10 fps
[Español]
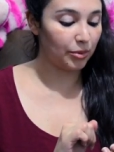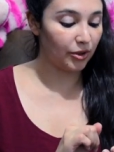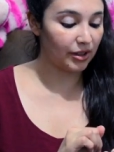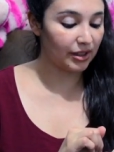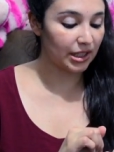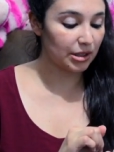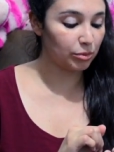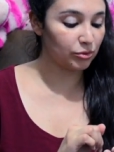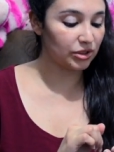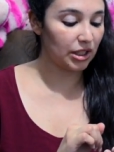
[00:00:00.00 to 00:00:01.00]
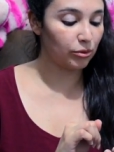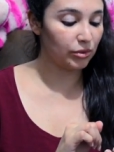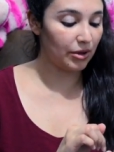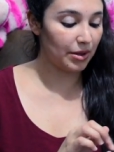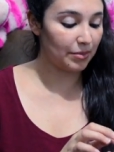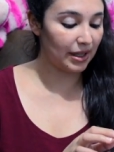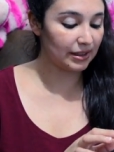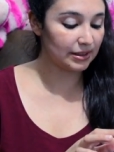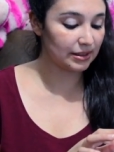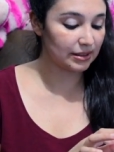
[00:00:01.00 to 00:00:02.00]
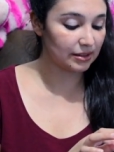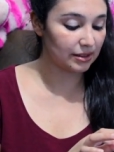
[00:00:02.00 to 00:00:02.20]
el poder de Rapunzel una vez más.